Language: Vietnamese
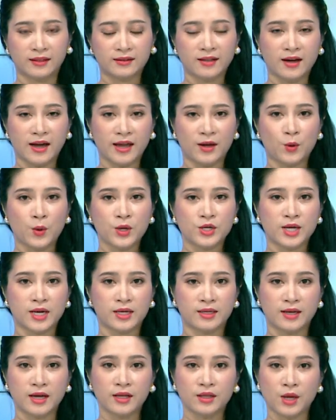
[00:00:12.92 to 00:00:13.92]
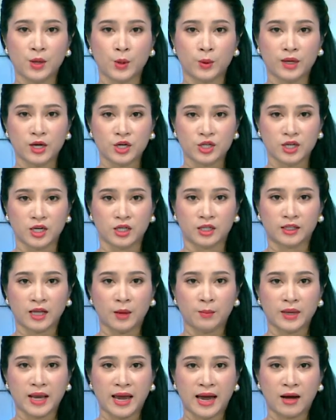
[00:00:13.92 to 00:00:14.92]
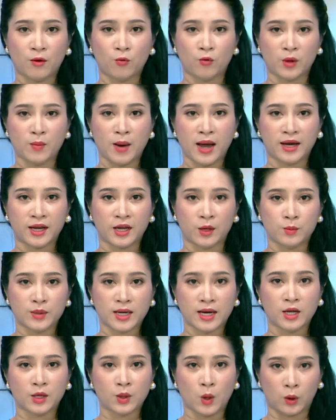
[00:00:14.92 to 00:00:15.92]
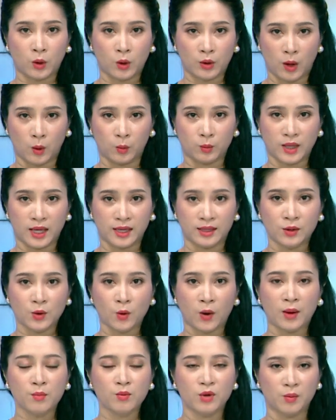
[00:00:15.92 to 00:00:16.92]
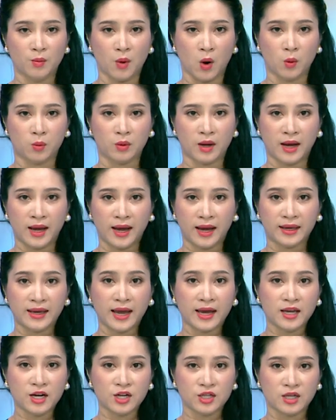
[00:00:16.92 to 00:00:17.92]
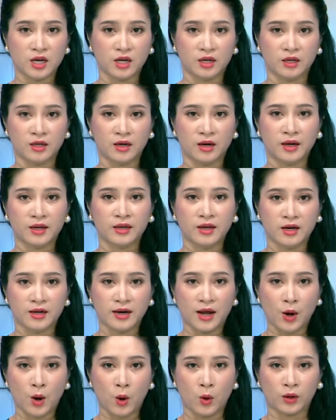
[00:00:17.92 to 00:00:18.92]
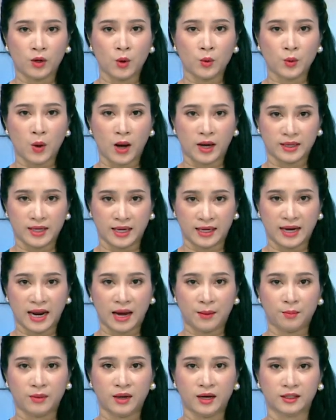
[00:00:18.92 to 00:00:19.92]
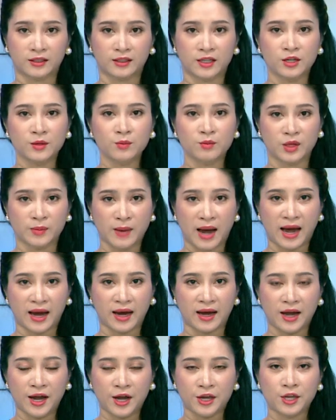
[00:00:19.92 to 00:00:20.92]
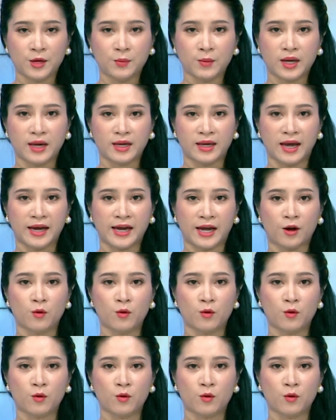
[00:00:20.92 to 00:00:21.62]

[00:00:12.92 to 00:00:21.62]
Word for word: thực hiện quy trình giới thiệu nhân sự tham gia Ủy ban Kiểm tra Liên đoàn Lao động tỉnh khóa 11 và nhân sự dự Đại hội Công đoàn Việt Nam lần thứ 13, nhiệm kỳ